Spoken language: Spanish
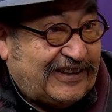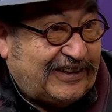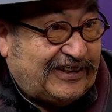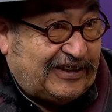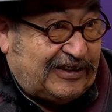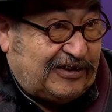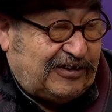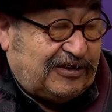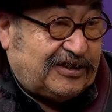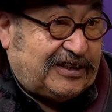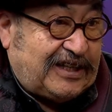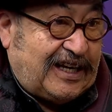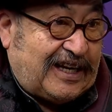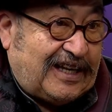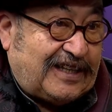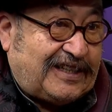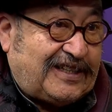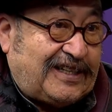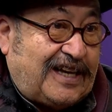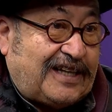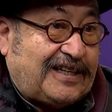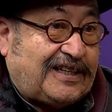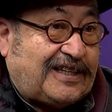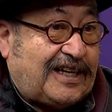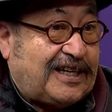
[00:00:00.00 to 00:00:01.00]
O sea, se
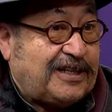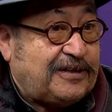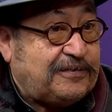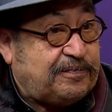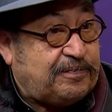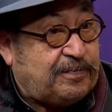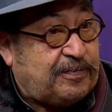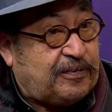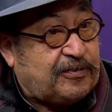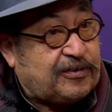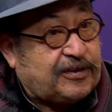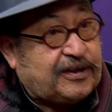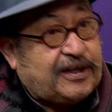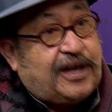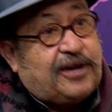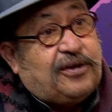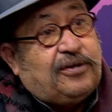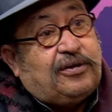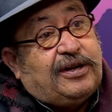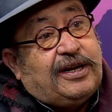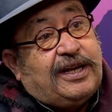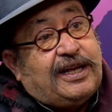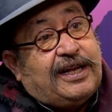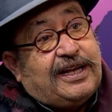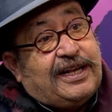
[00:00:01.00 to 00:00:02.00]
ha transportado
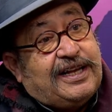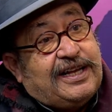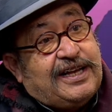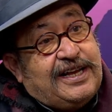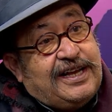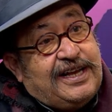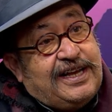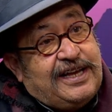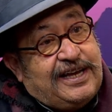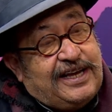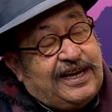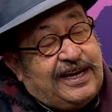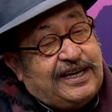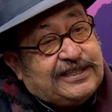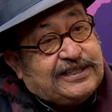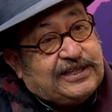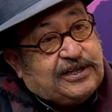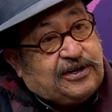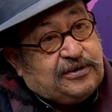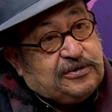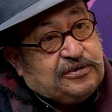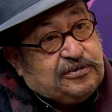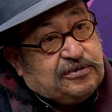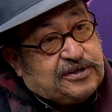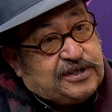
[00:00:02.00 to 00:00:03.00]
ese
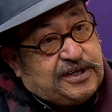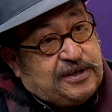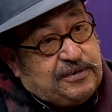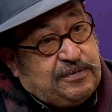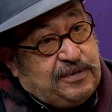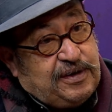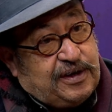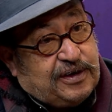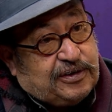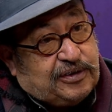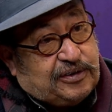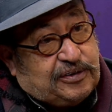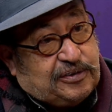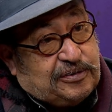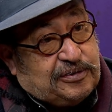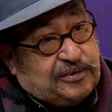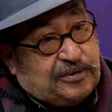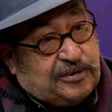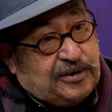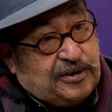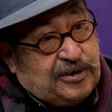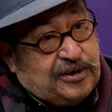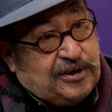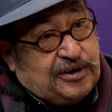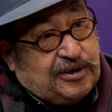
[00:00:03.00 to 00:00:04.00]
conocimiento.
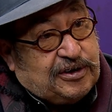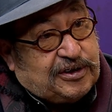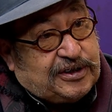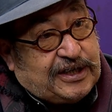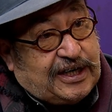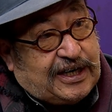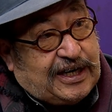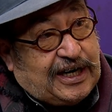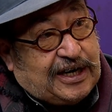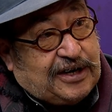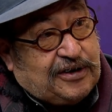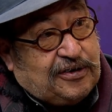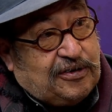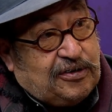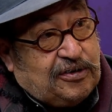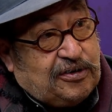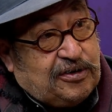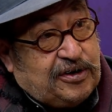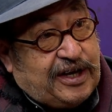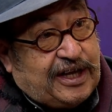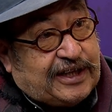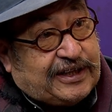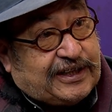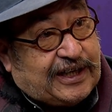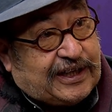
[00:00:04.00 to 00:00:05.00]
O sea, la
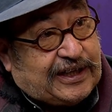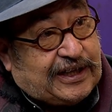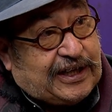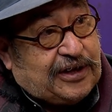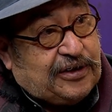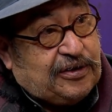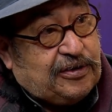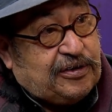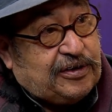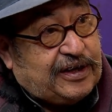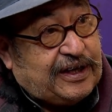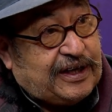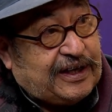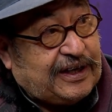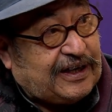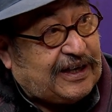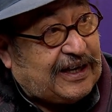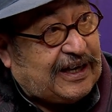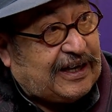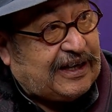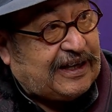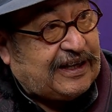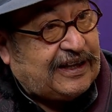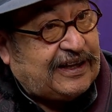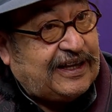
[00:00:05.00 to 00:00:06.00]
colonia ha tratado
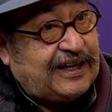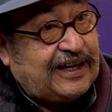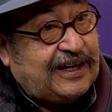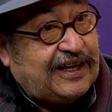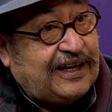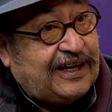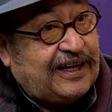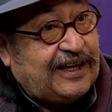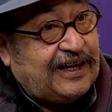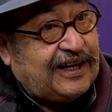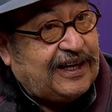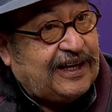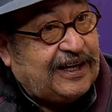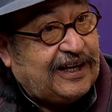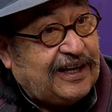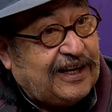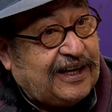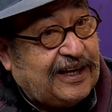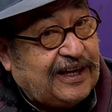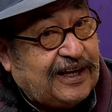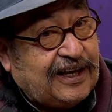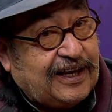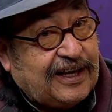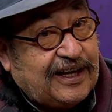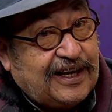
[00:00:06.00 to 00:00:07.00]

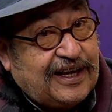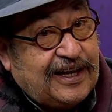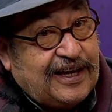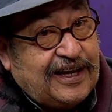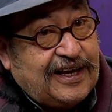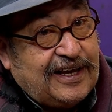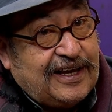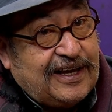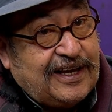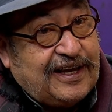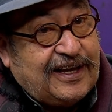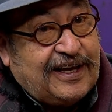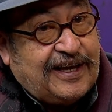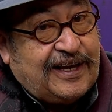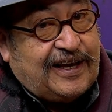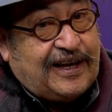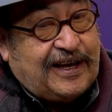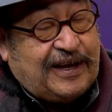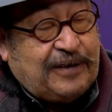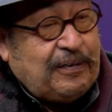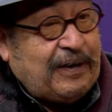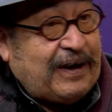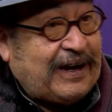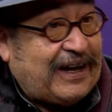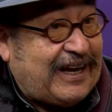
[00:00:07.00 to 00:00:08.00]
de,
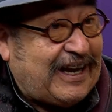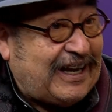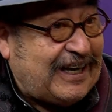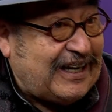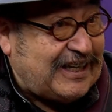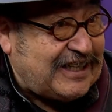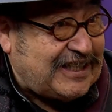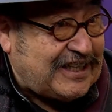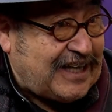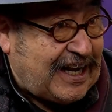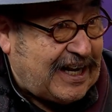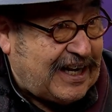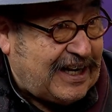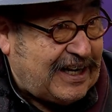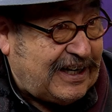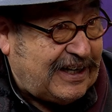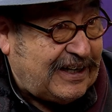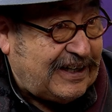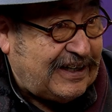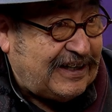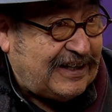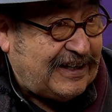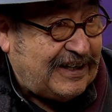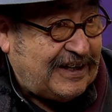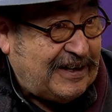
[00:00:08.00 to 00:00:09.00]
evangelizar,
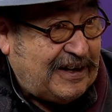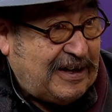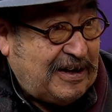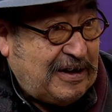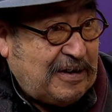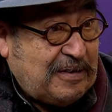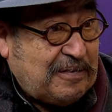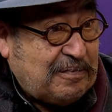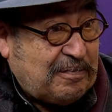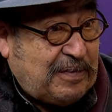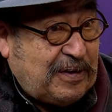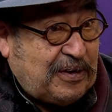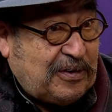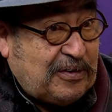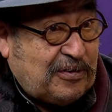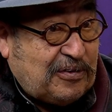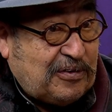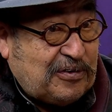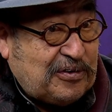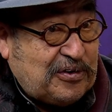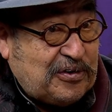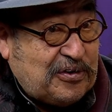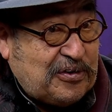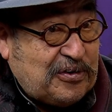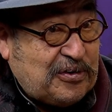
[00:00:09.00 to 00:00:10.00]
pero
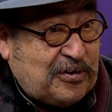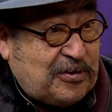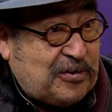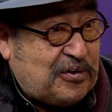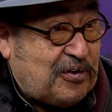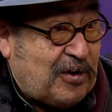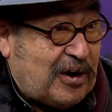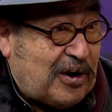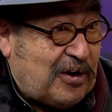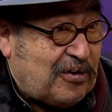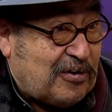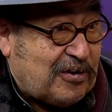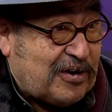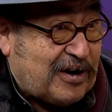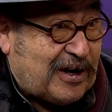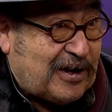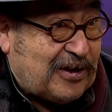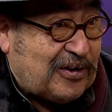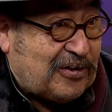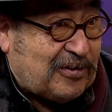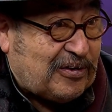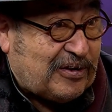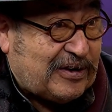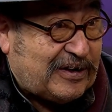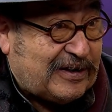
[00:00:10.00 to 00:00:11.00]
no ha logrado